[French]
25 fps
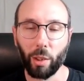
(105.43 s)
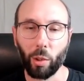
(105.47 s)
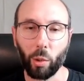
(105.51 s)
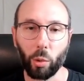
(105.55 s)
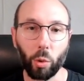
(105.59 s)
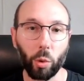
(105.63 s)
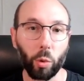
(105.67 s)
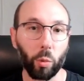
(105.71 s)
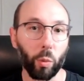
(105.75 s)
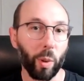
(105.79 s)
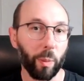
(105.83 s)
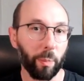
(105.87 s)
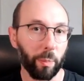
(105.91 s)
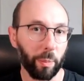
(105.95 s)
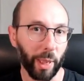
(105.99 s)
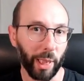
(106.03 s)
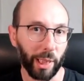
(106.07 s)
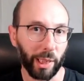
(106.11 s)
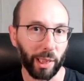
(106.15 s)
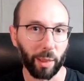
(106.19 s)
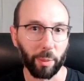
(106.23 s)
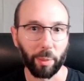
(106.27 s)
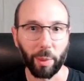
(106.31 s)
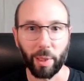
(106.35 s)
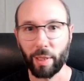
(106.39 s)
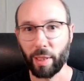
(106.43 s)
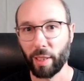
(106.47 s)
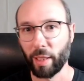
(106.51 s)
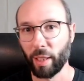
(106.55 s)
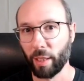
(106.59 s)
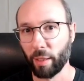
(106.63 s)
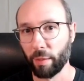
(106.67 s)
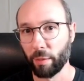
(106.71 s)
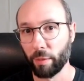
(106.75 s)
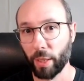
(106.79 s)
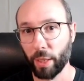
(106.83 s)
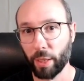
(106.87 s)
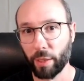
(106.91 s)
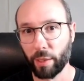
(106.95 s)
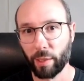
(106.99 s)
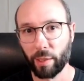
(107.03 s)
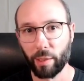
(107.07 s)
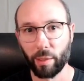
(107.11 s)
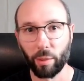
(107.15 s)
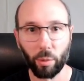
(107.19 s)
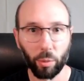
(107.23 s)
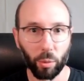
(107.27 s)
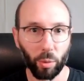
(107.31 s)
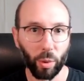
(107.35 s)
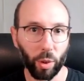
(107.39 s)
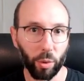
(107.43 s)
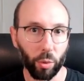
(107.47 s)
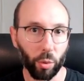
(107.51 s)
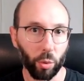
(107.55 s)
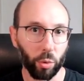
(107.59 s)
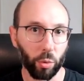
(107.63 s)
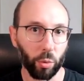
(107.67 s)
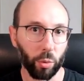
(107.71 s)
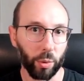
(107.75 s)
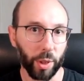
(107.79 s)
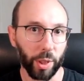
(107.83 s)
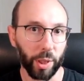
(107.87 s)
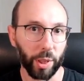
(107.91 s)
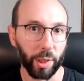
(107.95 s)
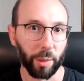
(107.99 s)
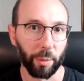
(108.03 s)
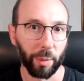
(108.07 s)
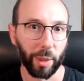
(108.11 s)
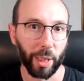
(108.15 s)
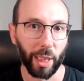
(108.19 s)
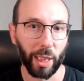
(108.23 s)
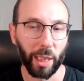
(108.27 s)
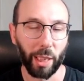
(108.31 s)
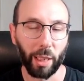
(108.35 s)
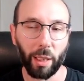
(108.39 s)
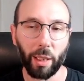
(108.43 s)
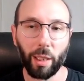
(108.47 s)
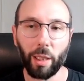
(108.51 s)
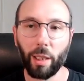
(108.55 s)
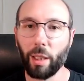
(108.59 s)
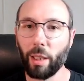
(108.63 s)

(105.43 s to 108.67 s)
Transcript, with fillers: au lieu de Webpack qui passerait à Vite ou à d'autres outils similaires,